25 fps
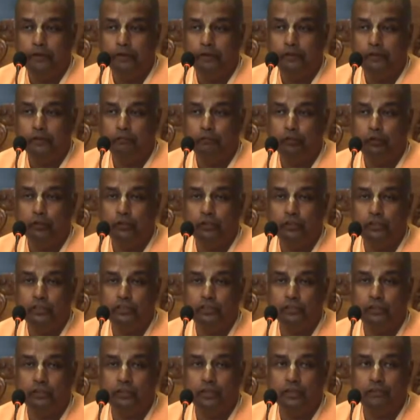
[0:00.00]
তো ভক্তির
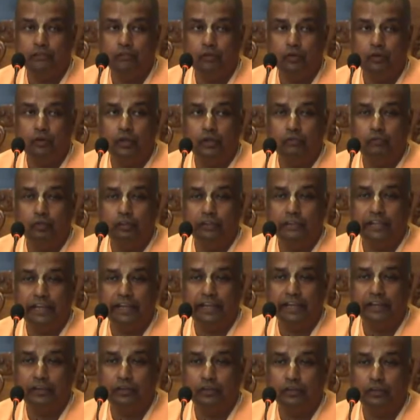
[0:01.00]
সঙ্গে ভোগ এবং
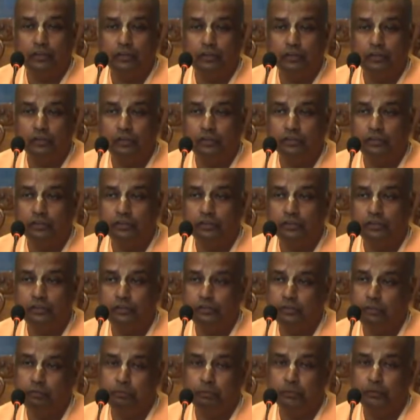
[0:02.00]
ত্যাগের কোনো
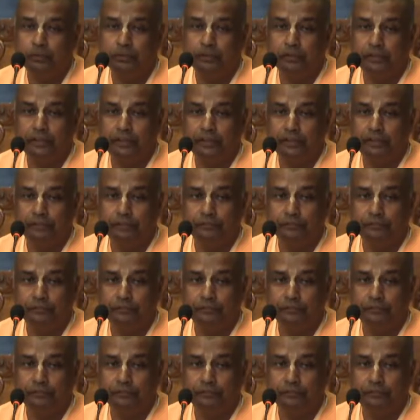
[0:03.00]
সম্বন্ধ নেই